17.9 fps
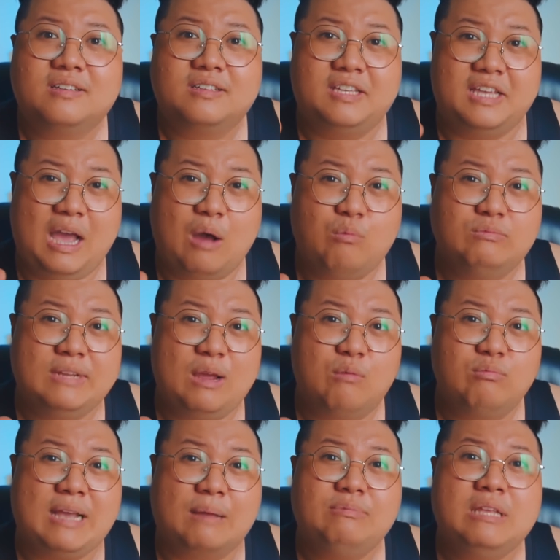Thì ông này
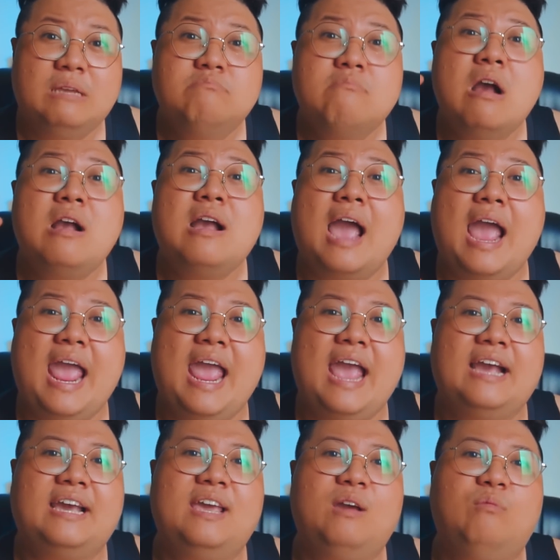ông cảm thấy bất
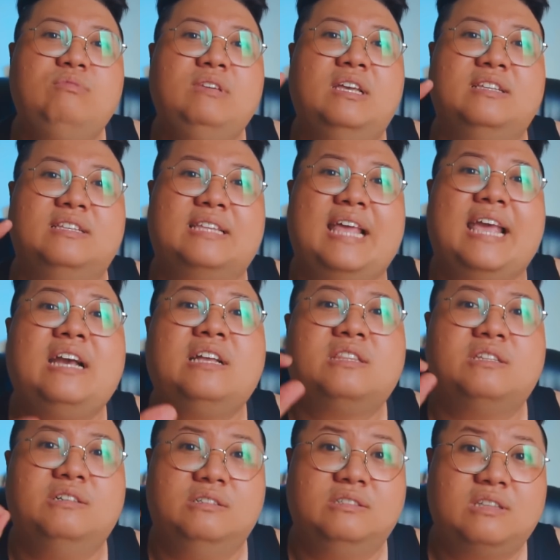an khi ông nhìn thấy
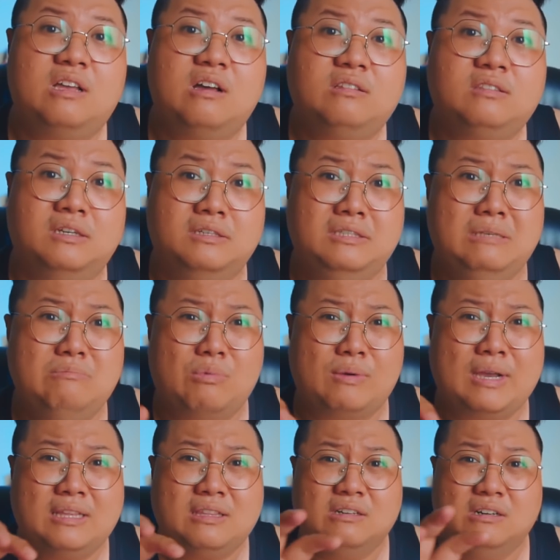cái tượng đó Tự nhiên một
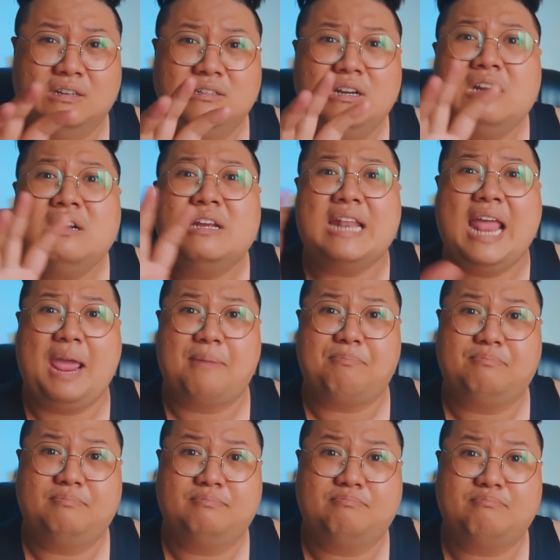cái tượng rất là đẹp
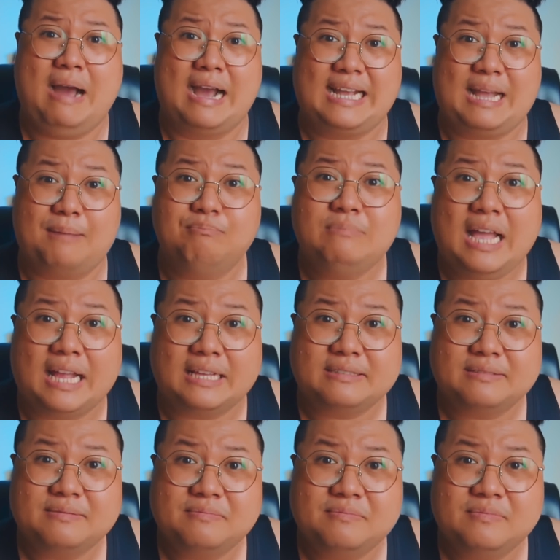bằng cẩm thạch
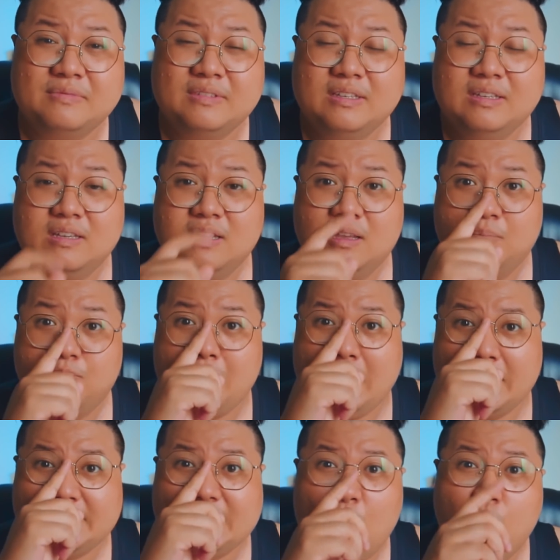
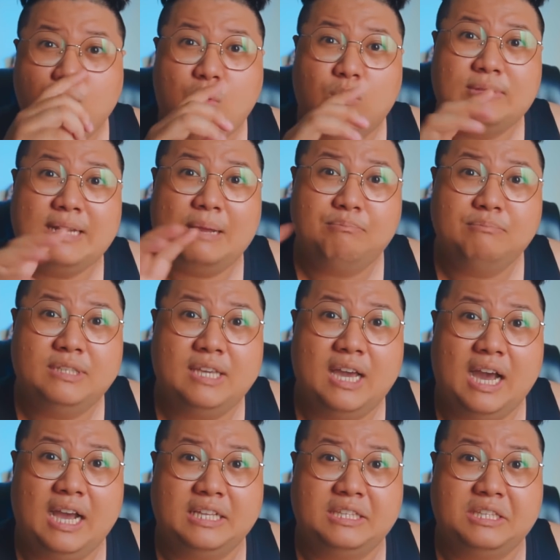mà sau một năm
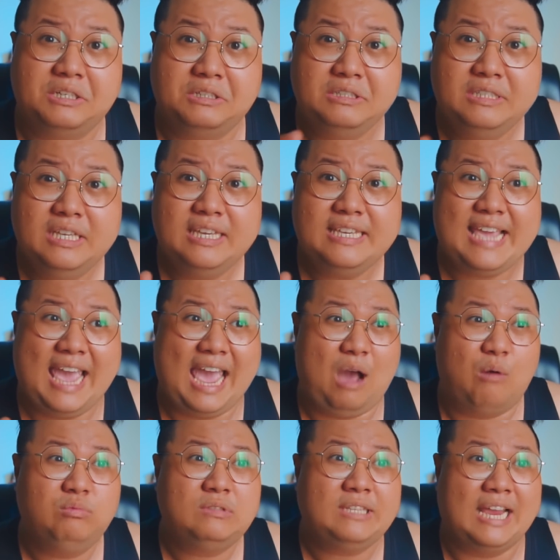trời tự nhiên
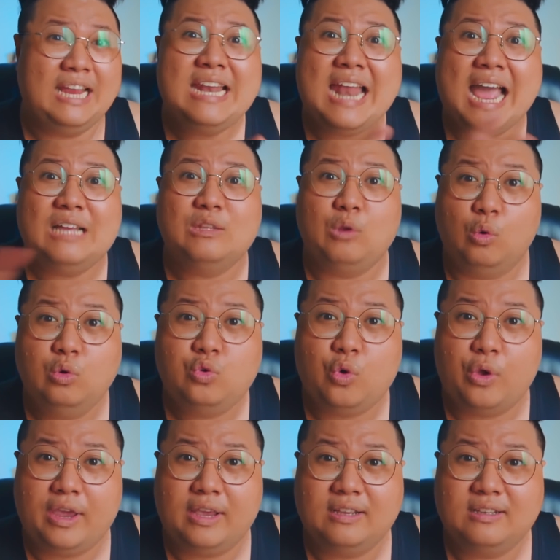nhà ông xảy ra đủ
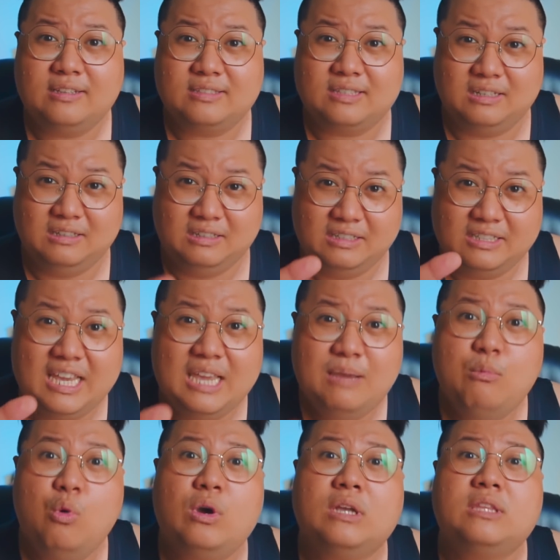chuyện từ
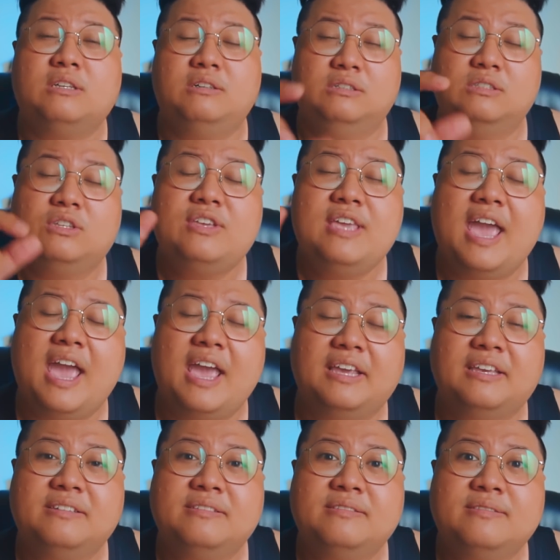khi mua cái tượng đó về